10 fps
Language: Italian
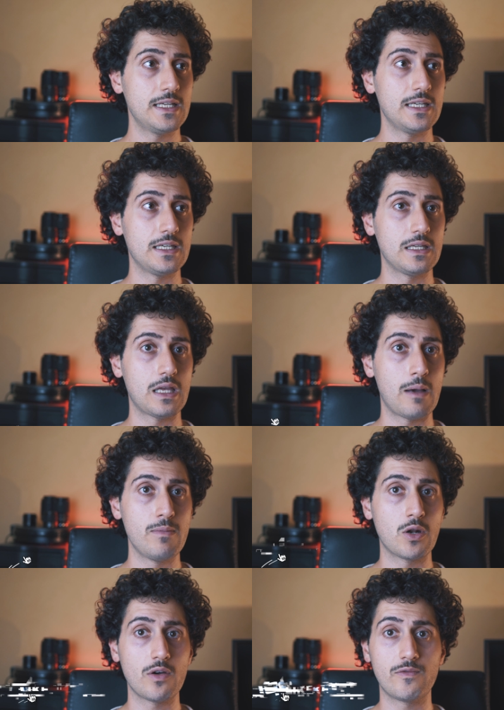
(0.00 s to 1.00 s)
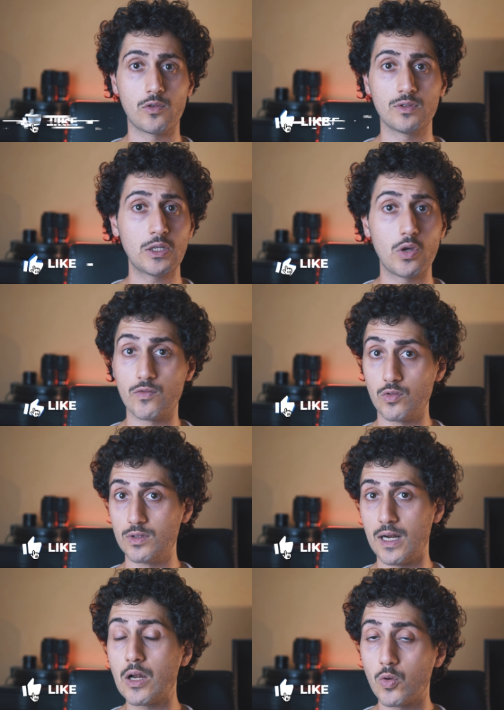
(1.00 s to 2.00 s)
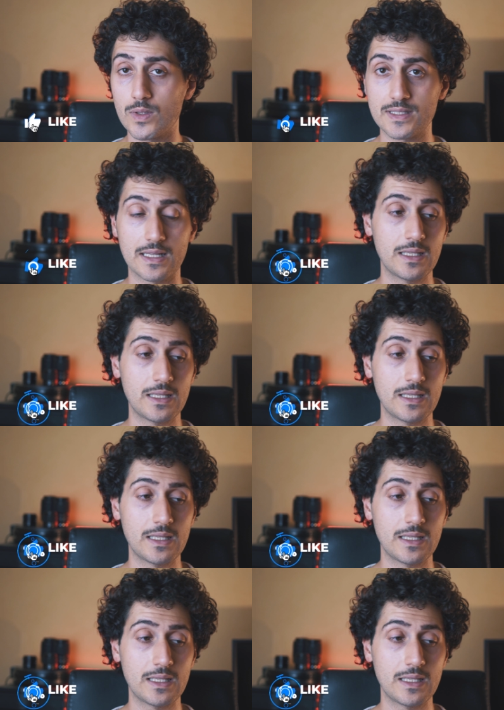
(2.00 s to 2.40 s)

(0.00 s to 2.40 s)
eh, abbiano affrontato o affronteranno questa